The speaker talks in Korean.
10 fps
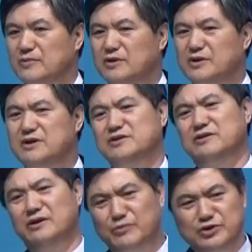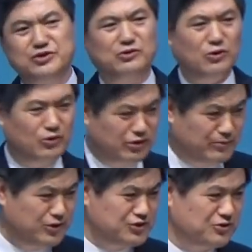그래서 넘어지고
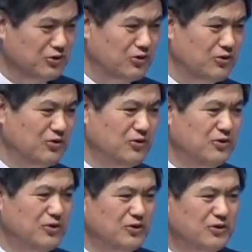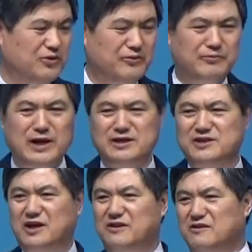넘어지고 마귀
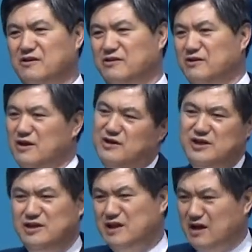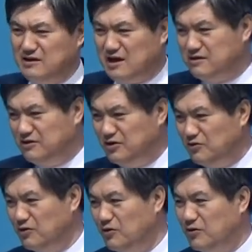새끼들은
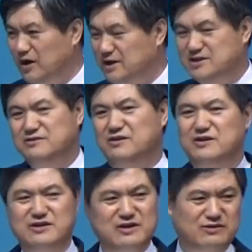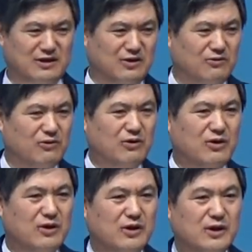희낙낙거리고 같이 그들이 이겼다고
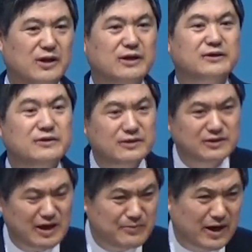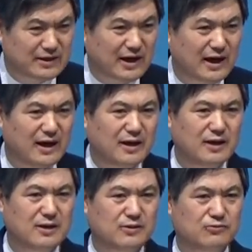그럴 때마다
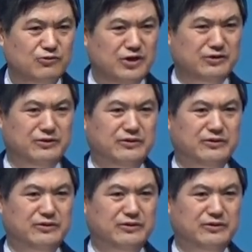우리는